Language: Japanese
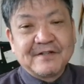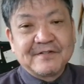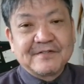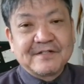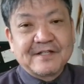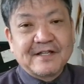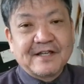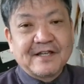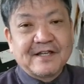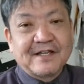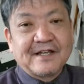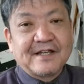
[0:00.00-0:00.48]

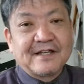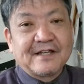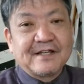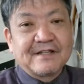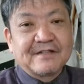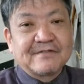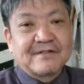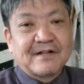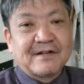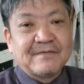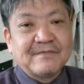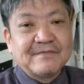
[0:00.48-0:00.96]

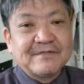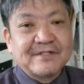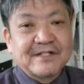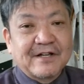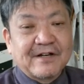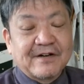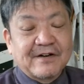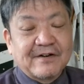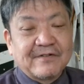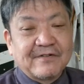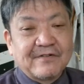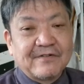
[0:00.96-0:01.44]
で、トランプ
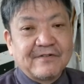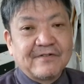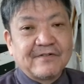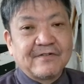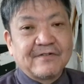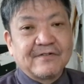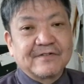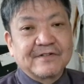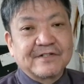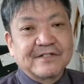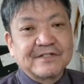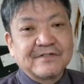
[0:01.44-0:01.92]
さ
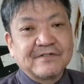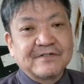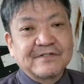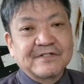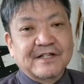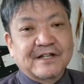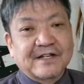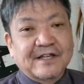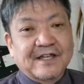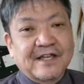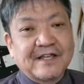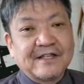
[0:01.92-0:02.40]
んを起訴し
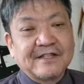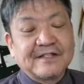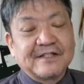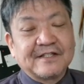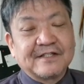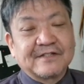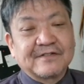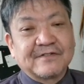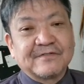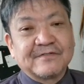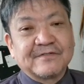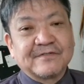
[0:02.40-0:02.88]
た検
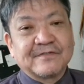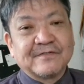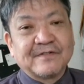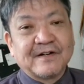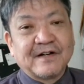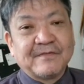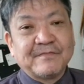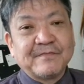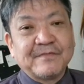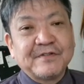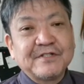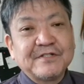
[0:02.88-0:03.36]
事というの
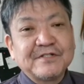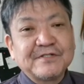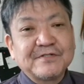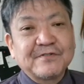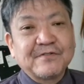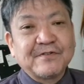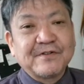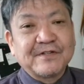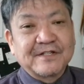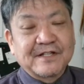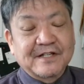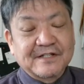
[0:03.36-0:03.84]
は民主
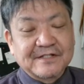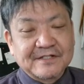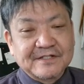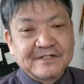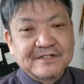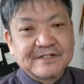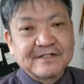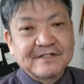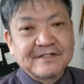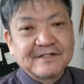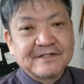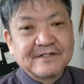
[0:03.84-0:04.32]
党員なんで
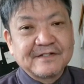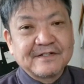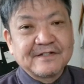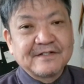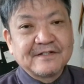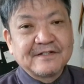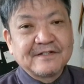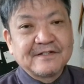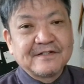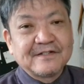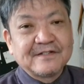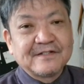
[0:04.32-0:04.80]
す。
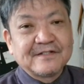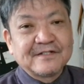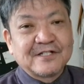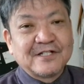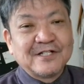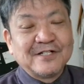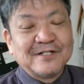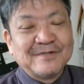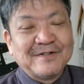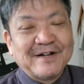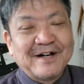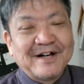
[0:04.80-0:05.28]

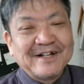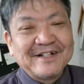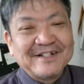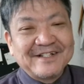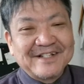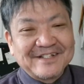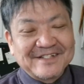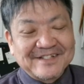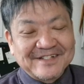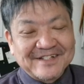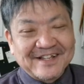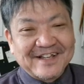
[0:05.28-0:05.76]
つまり
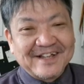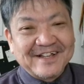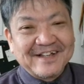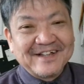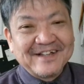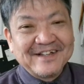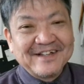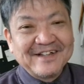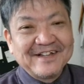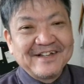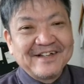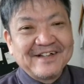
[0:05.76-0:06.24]
ですね、
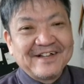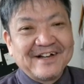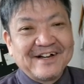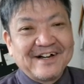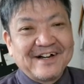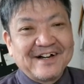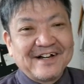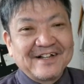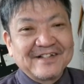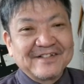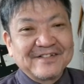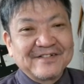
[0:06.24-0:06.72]

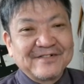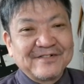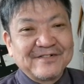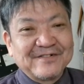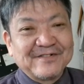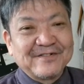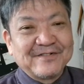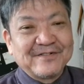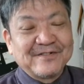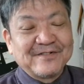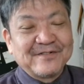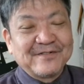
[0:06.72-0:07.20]
あ
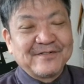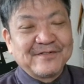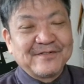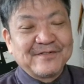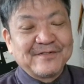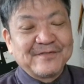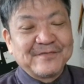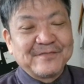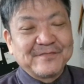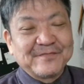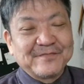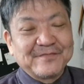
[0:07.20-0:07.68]

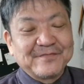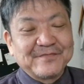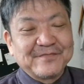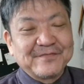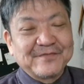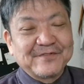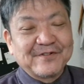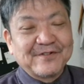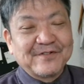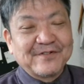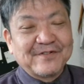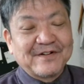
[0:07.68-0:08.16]
の
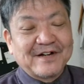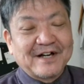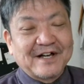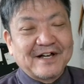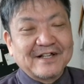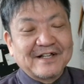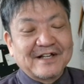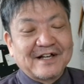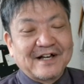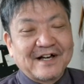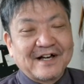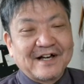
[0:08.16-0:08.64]
要
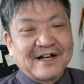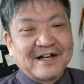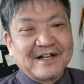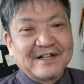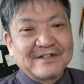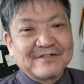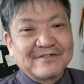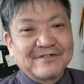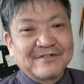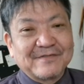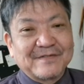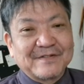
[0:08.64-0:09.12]
は
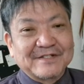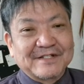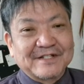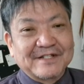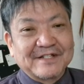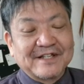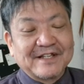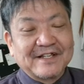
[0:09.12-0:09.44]
あ、どう言いますかね、